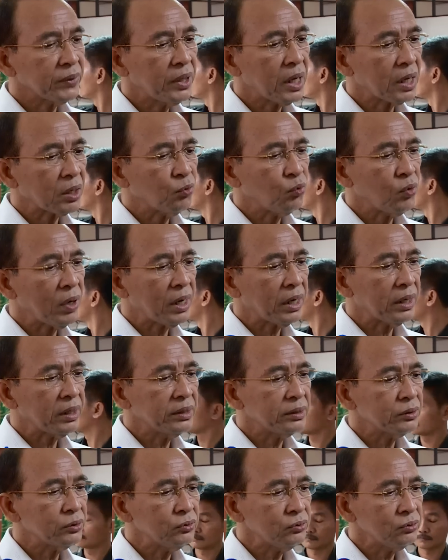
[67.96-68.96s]

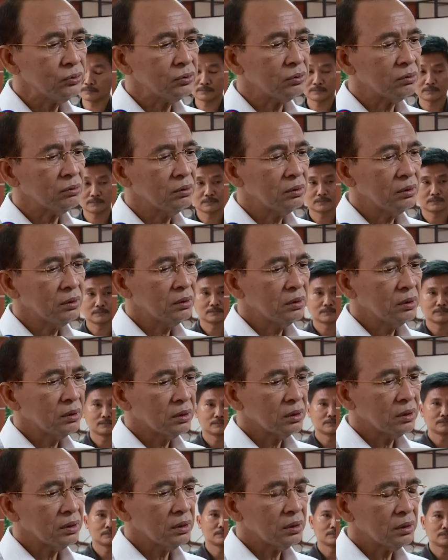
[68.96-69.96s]
dakwaan itu
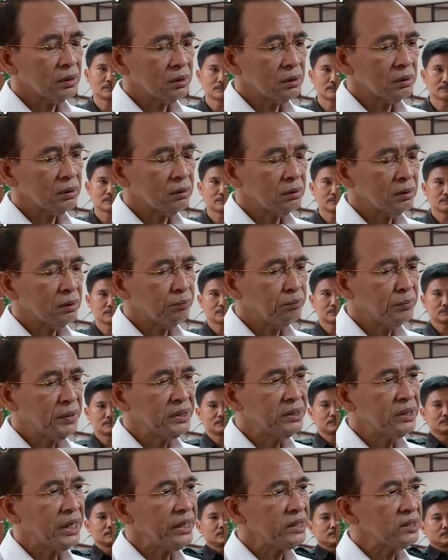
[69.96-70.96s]
uh,
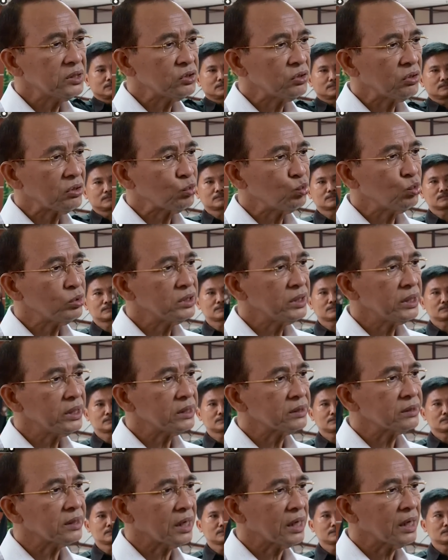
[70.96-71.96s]
menjahit suatu
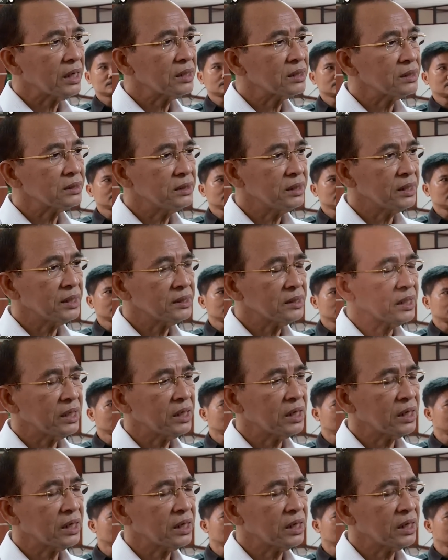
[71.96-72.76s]
cerita ke cerita